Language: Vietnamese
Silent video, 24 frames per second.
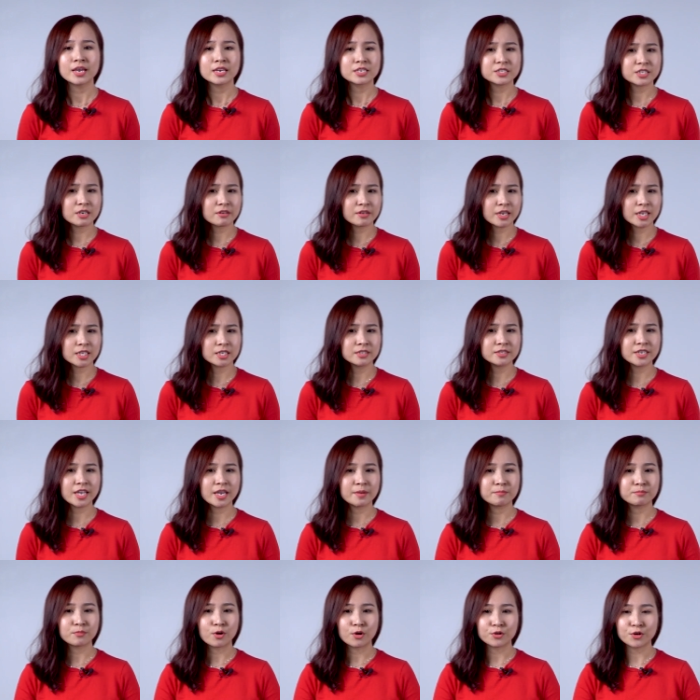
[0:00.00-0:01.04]
Sau khi thử
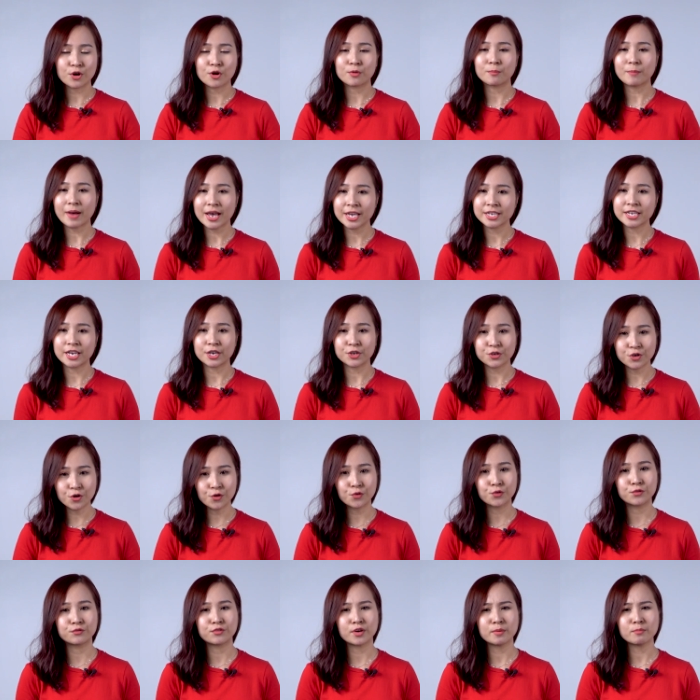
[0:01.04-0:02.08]
nghiệm bộ đồ bay nhảy
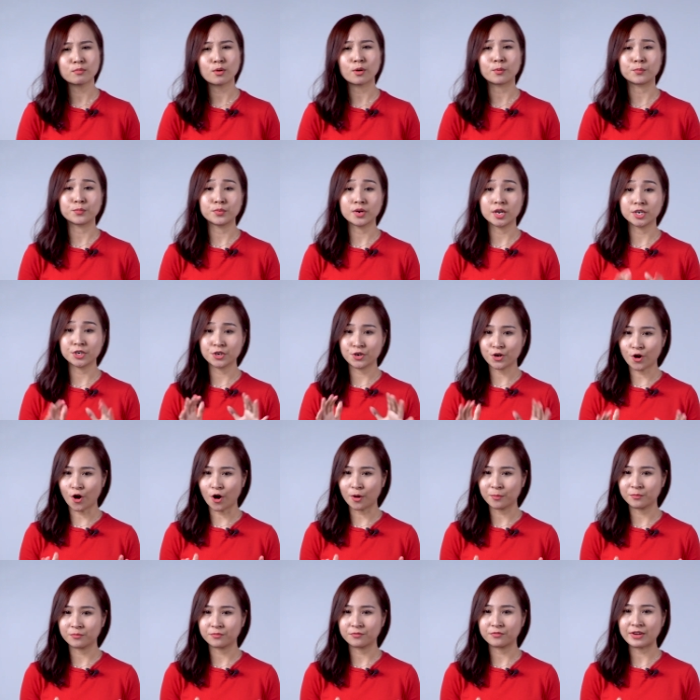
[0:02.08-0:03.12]
dù với một hình
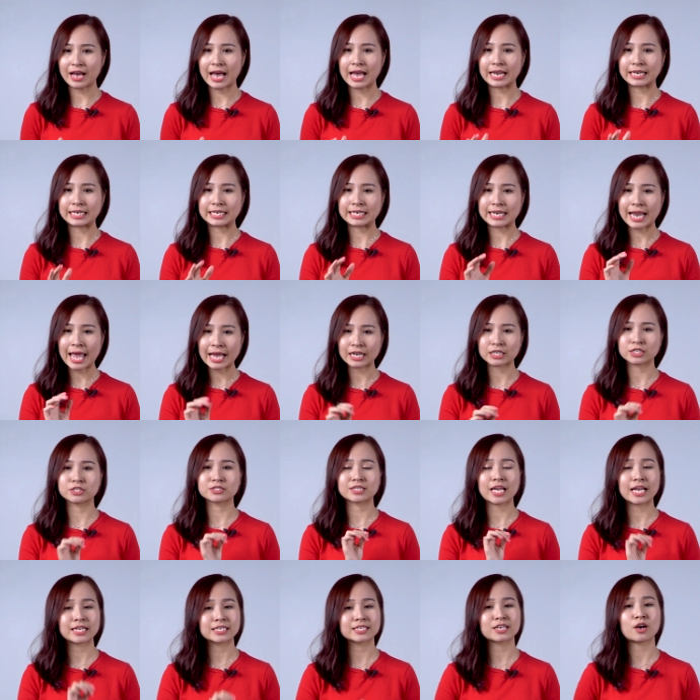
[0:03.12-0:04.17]
nộm và đạt được
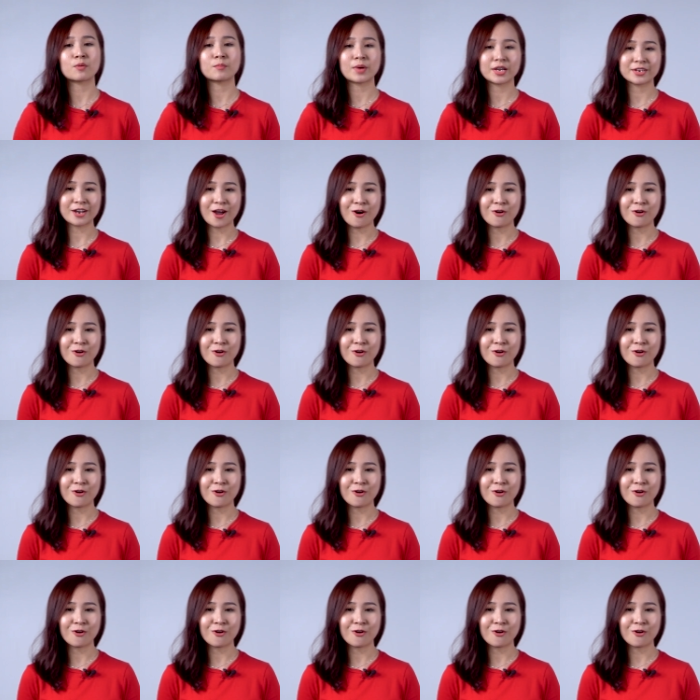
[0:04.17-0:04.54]
thành công ban